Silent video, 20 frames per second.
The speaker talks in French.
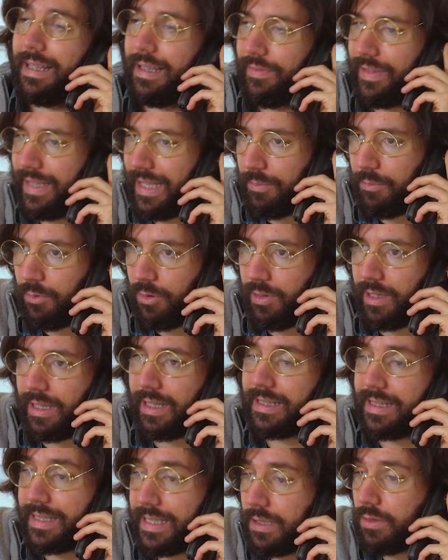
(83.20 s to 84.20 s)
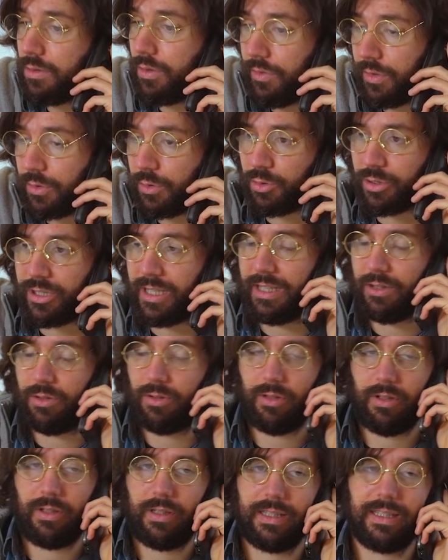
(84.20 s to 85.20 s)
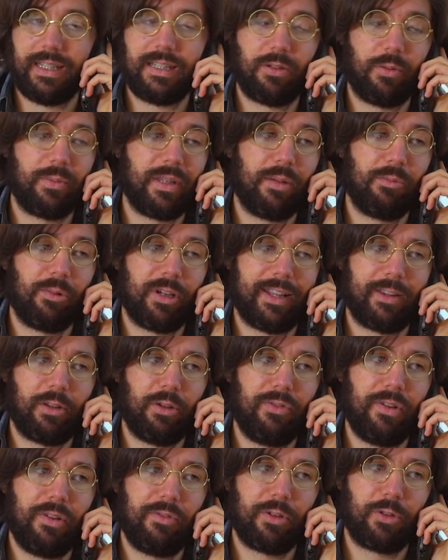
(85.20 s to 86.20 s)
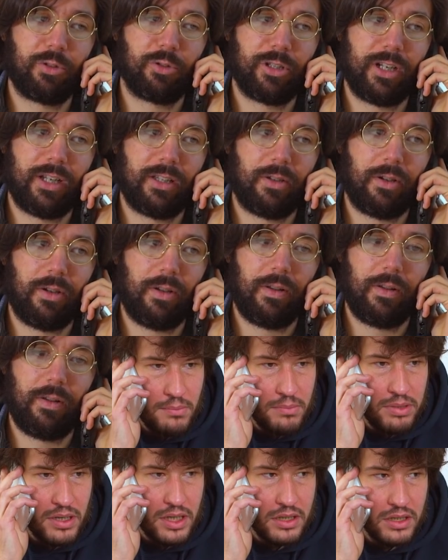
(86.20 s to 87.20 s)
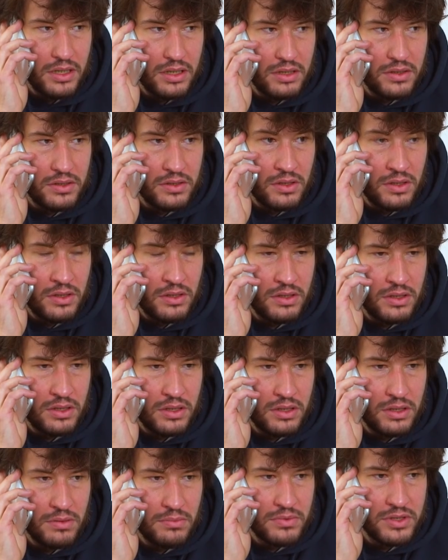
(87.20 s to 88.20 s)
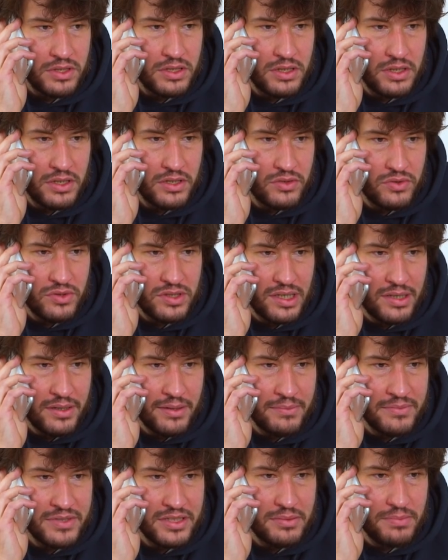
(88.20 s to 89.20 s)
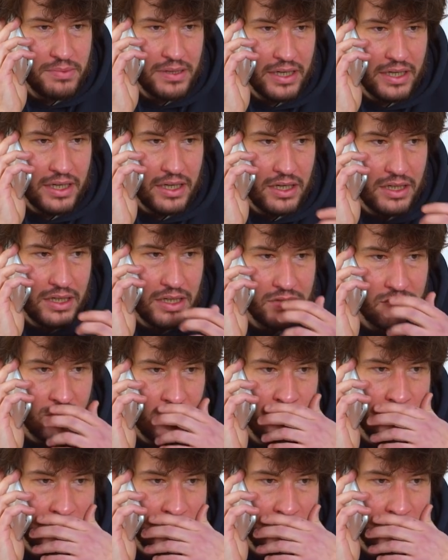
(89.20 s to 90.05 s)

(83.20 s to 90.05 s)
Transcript: évidemment, ainsi que votre congélateur. Il descend bien à moins 80, votre congélateur. Bah non. J'ai juste un petit bac à glaçons